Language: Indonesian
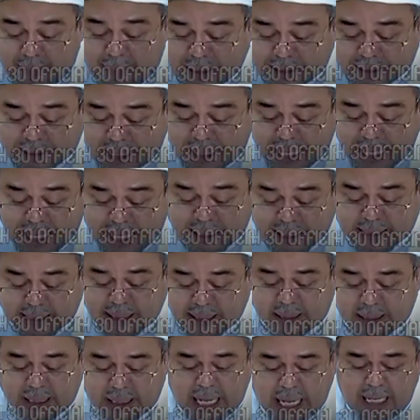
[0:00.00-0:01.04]
masyarakat
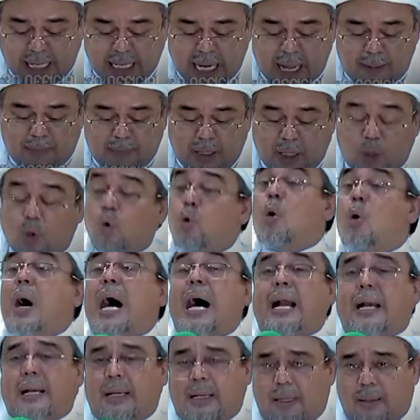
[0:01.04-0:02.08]
setelah Nabi
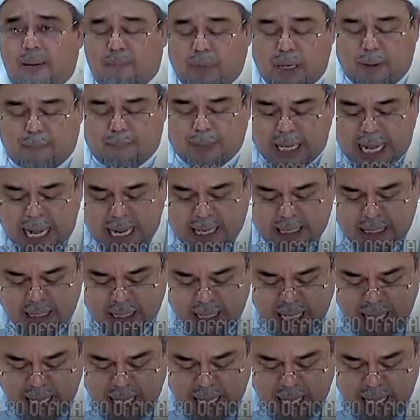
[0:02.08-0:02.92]
keluar berperang